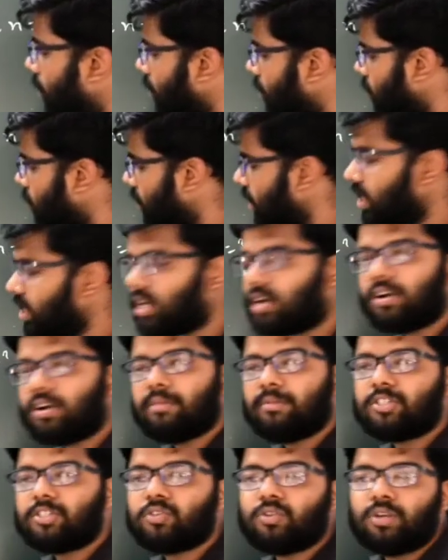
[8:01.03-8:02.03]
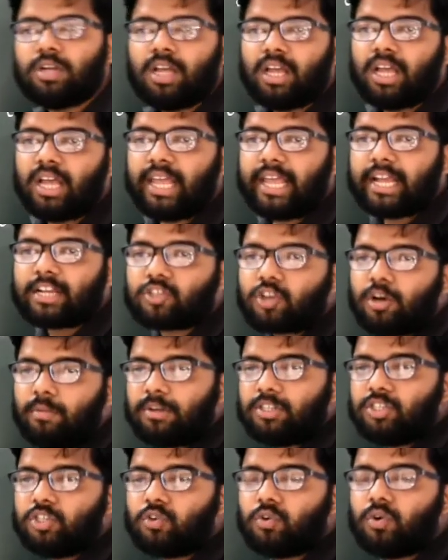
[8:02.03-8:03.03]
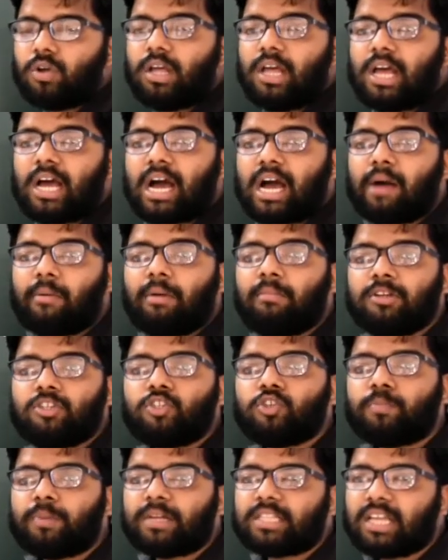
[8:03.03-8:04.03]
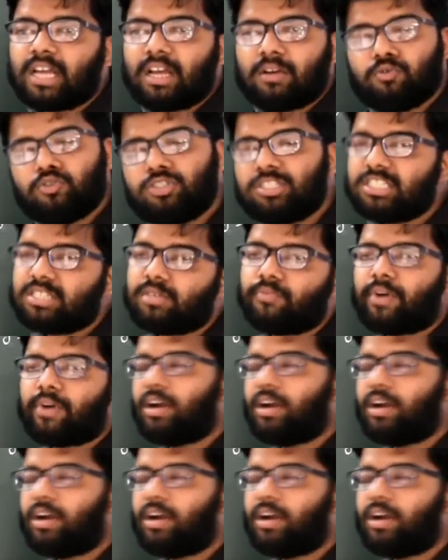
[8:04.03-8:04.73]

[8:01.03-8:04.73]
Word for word: पॉइंट कोऑर्डिनेट क्या हो गया बच्चों एक्स कॉमा जीरो अब हमें जो पता है उसी से